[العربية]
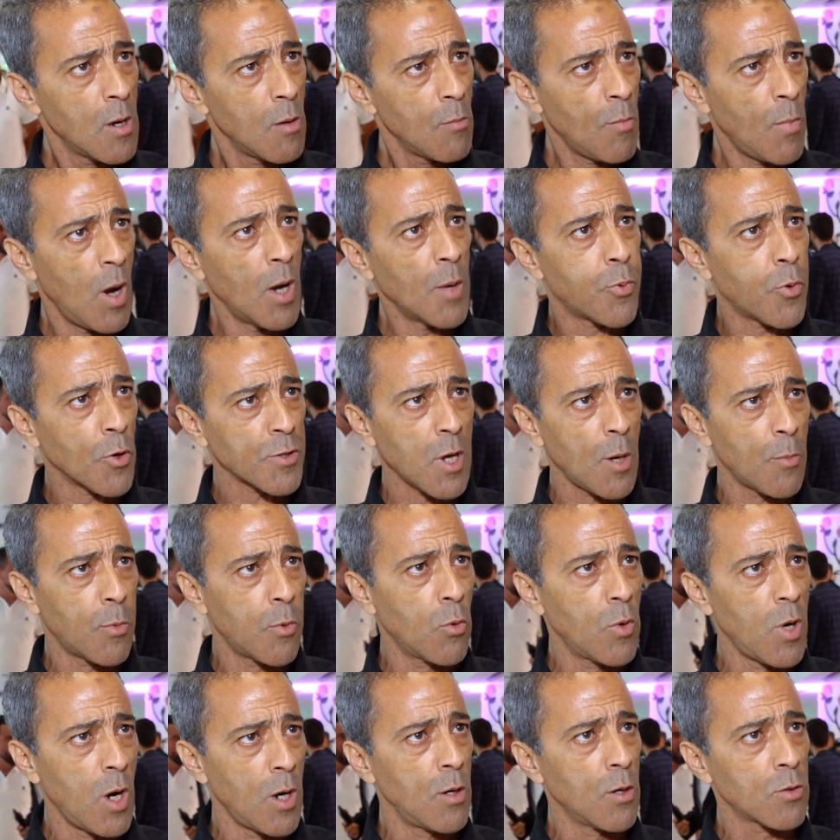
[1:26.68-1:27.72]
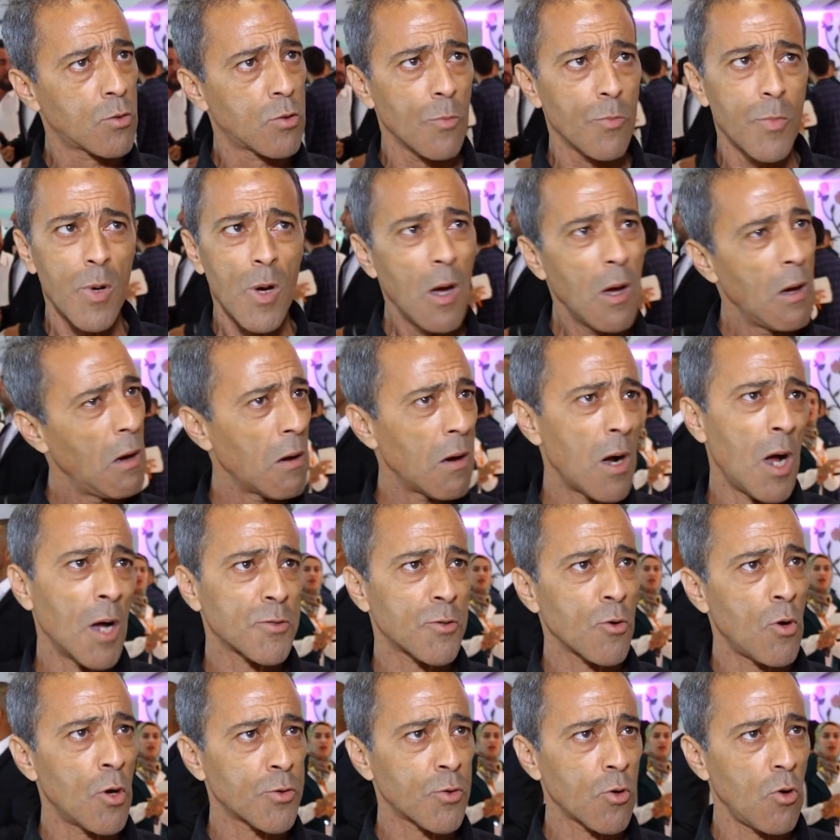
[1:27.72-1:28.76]
مع البورتابل ولا اليوتيوب راح
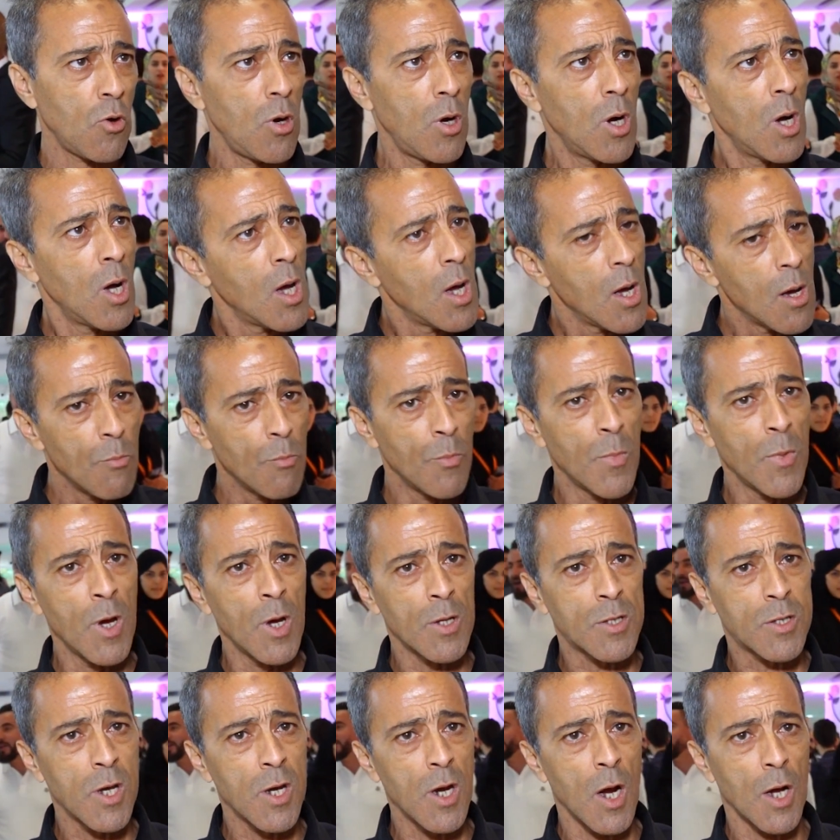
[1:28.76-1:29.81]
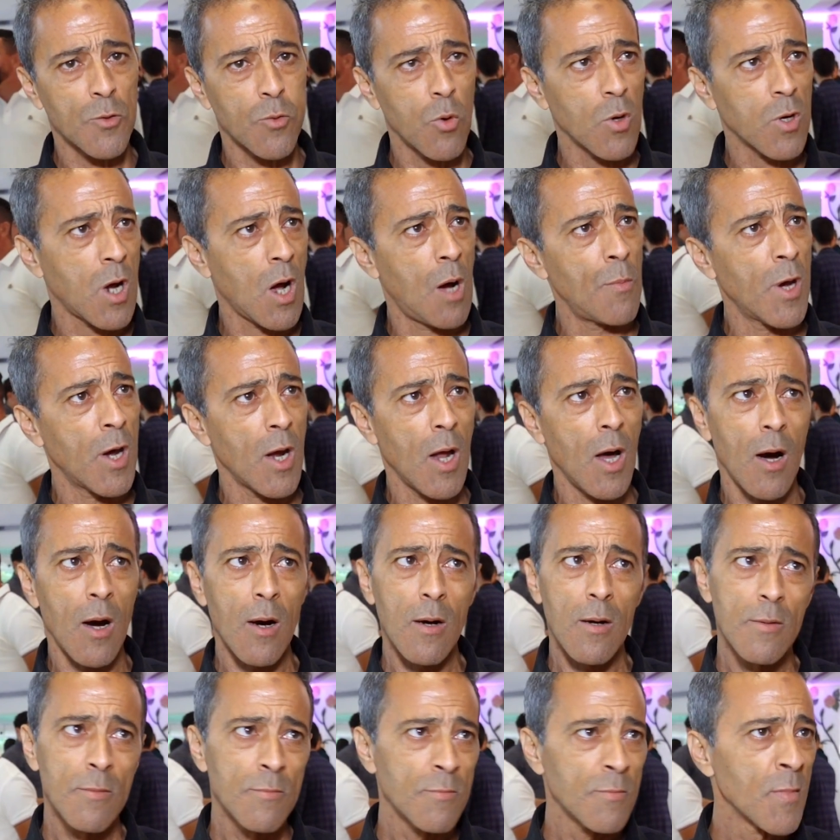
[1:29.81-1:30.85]
تروح تروح مي والكاميرا
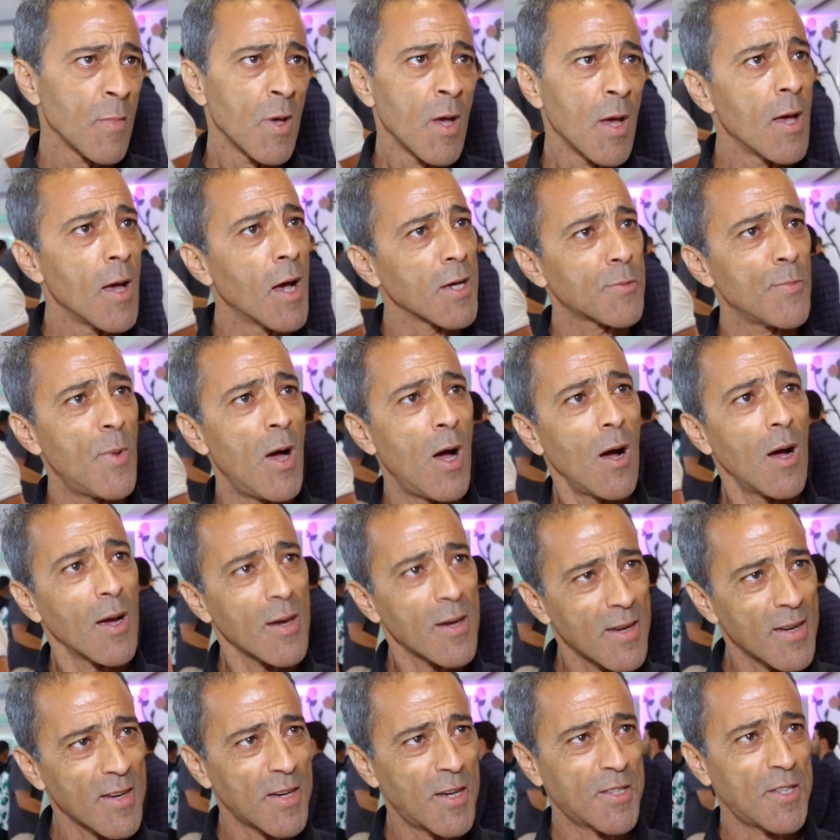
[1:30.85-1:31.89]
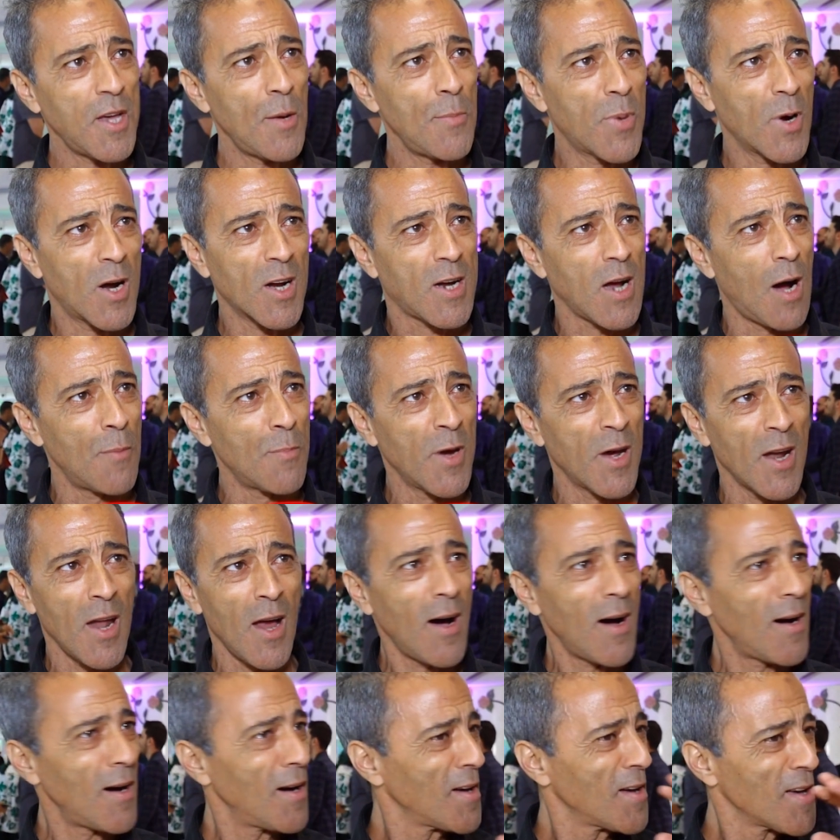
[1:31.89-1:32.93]
اسمع كي تحبك
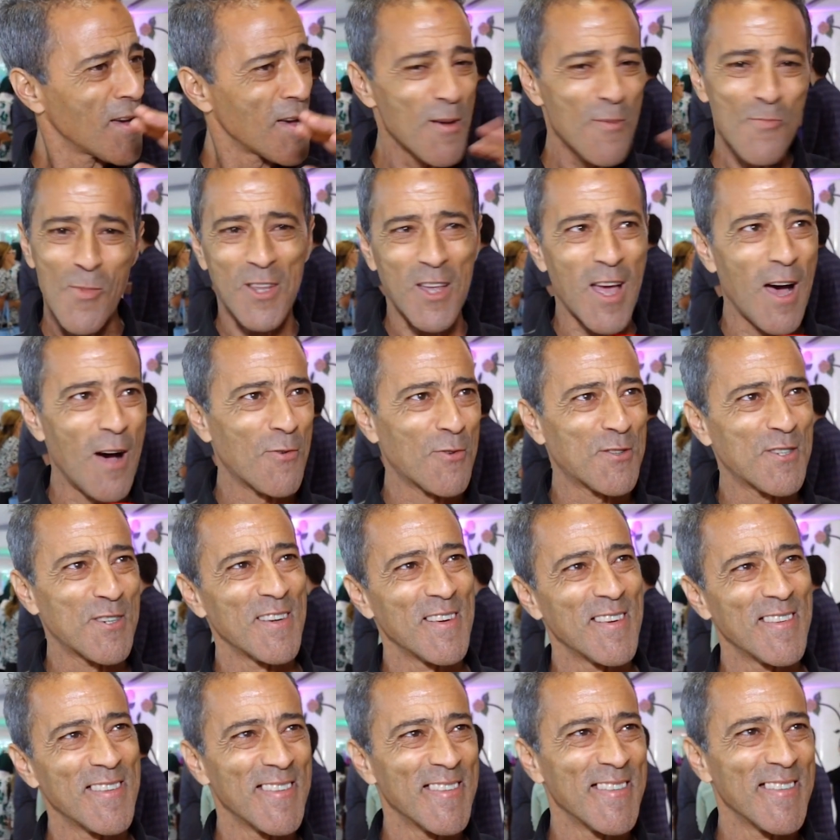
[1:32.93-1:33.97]
الكاميرا ما تخافش